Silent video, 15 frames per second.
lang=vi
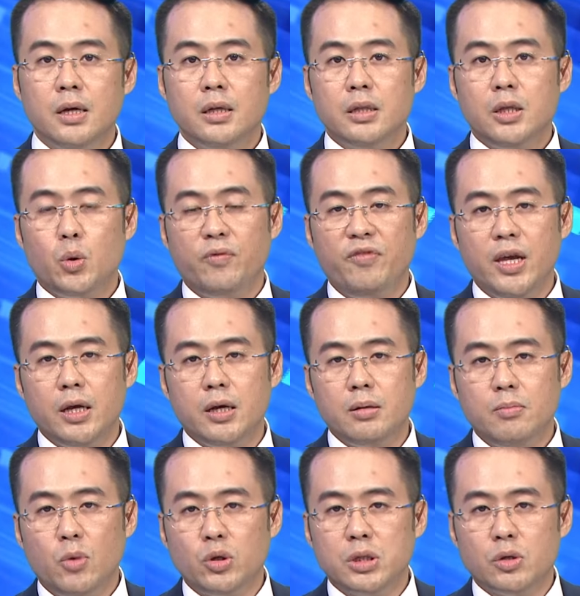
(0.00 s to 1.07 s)
Thưa quý vị,
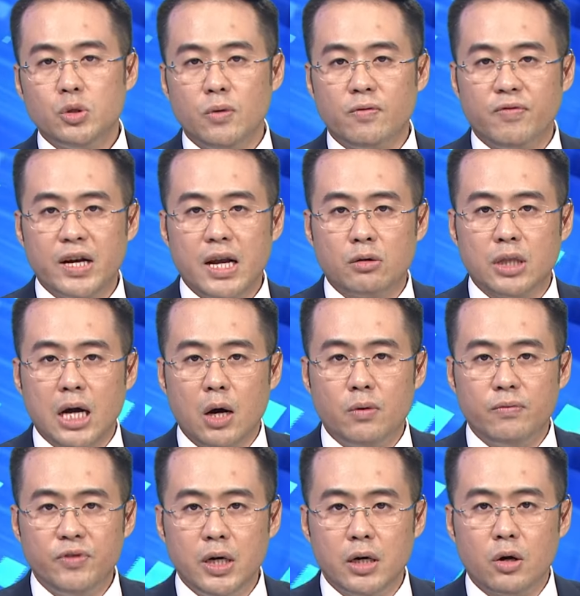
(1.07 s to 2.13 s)
Bộ Giáo dục và Đào tạo
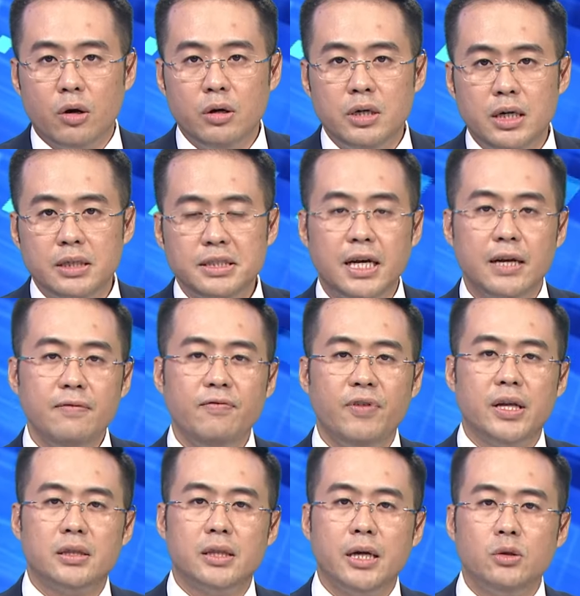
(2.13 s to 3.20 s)
vừa có hướng dẫn về
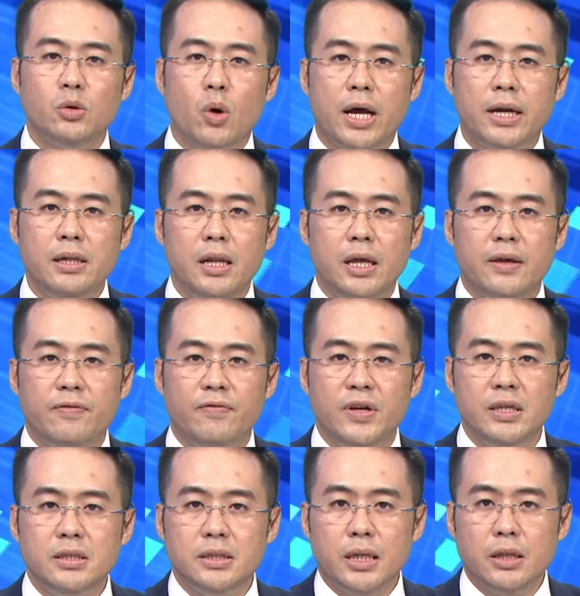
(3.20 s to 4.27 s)
thanh toán lệ phí
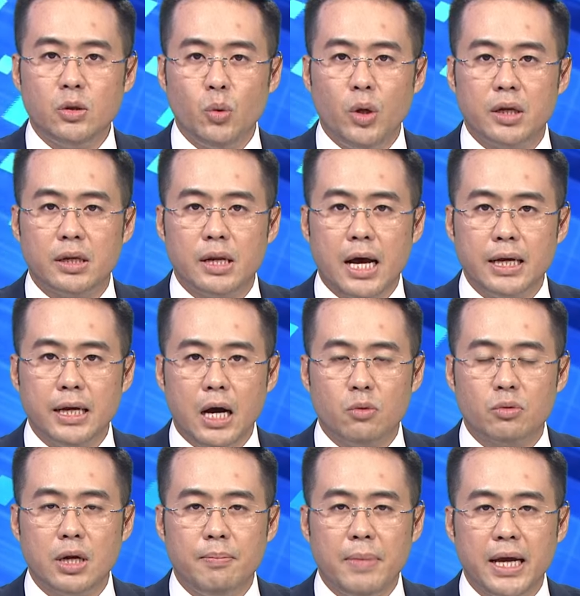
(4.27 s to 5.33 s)
xét tuyển đại học
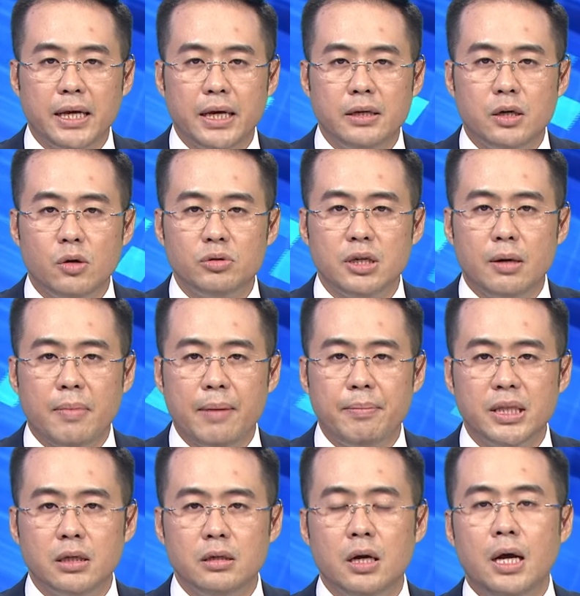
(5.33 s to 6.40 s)
năm hai nghìn không trăm hai mươi
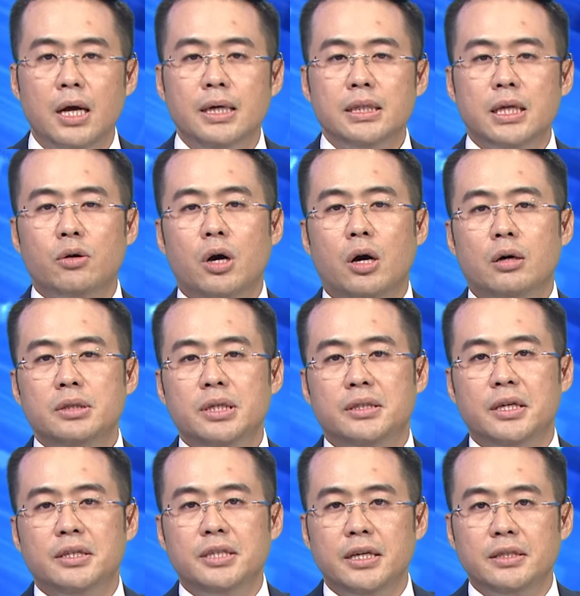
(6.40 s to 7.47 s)
tư. Theo đó, thì
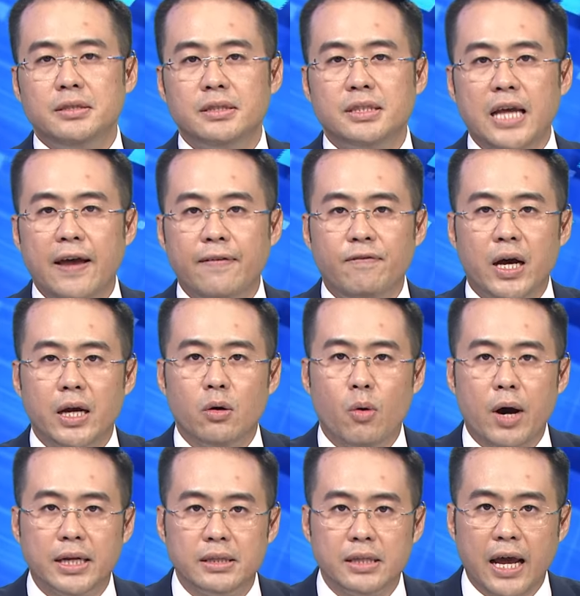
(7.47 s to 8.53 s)
thí sinh sẽ phải
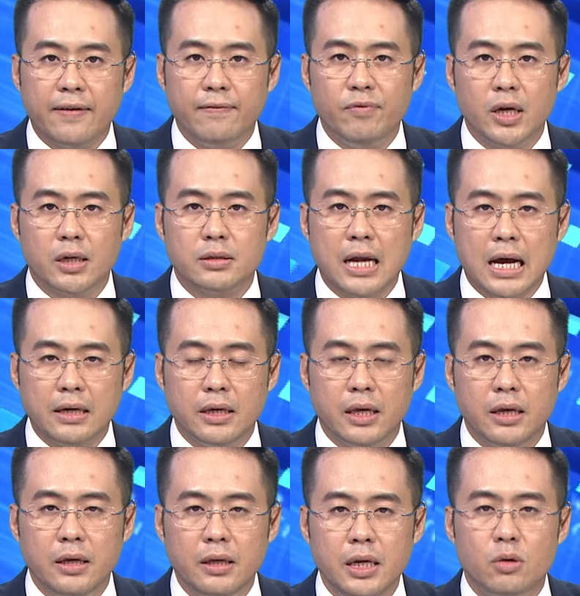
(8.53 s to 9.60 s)
hoàn thành việc đăng
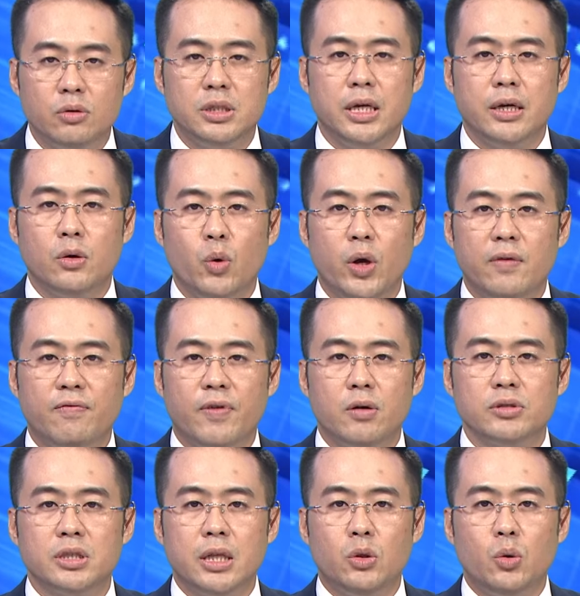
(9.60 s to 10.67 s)
ký điều chỉnh nguyện vọng
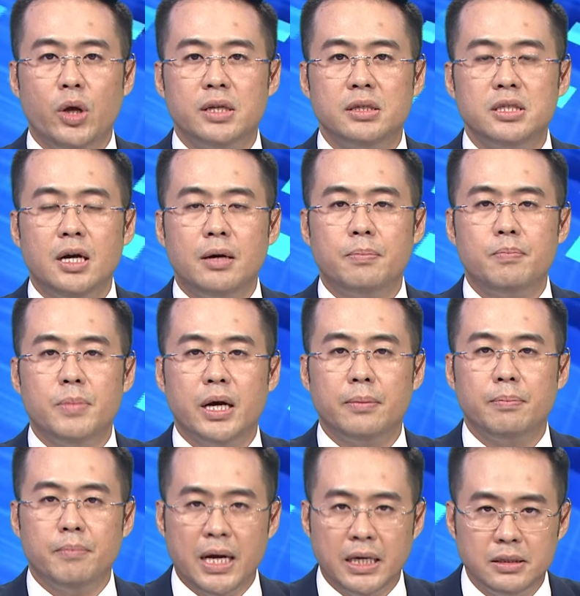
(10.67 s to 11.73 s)
xét tuyển trước mười
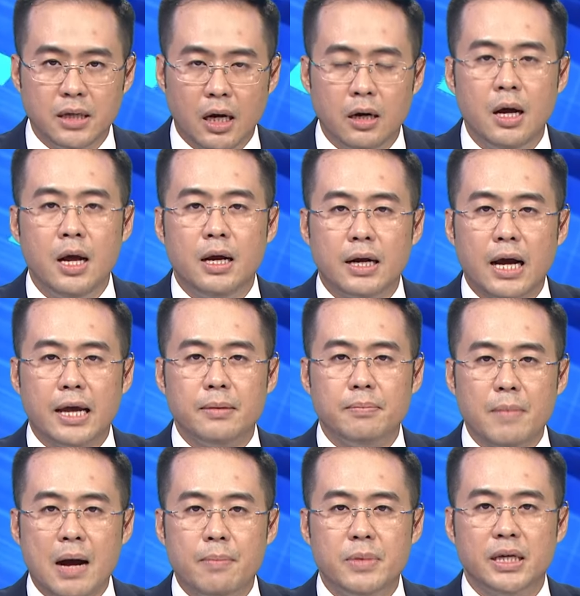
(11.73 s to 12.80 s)
bảy giờ ngày
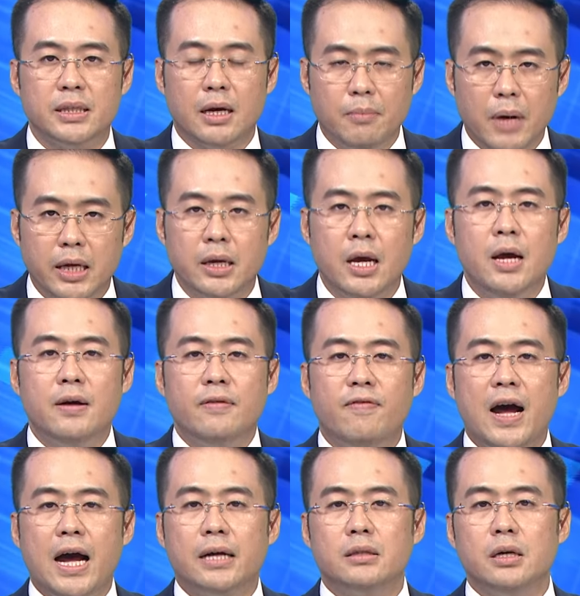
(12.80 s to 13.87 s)
ba mươi tháng bảy
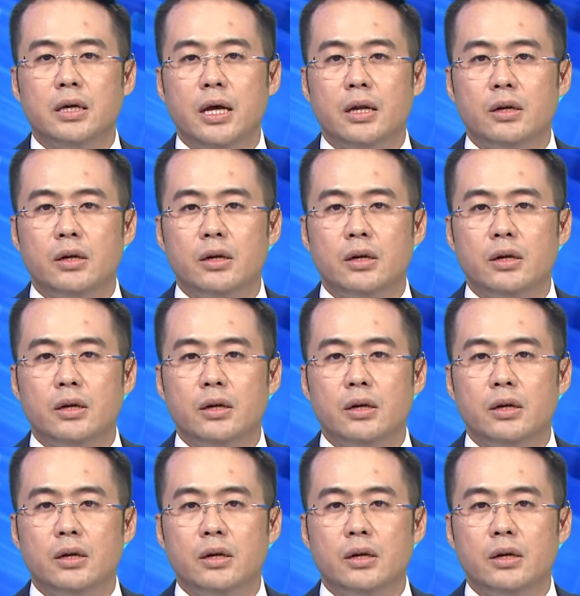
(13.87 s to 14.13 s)
và thực hiện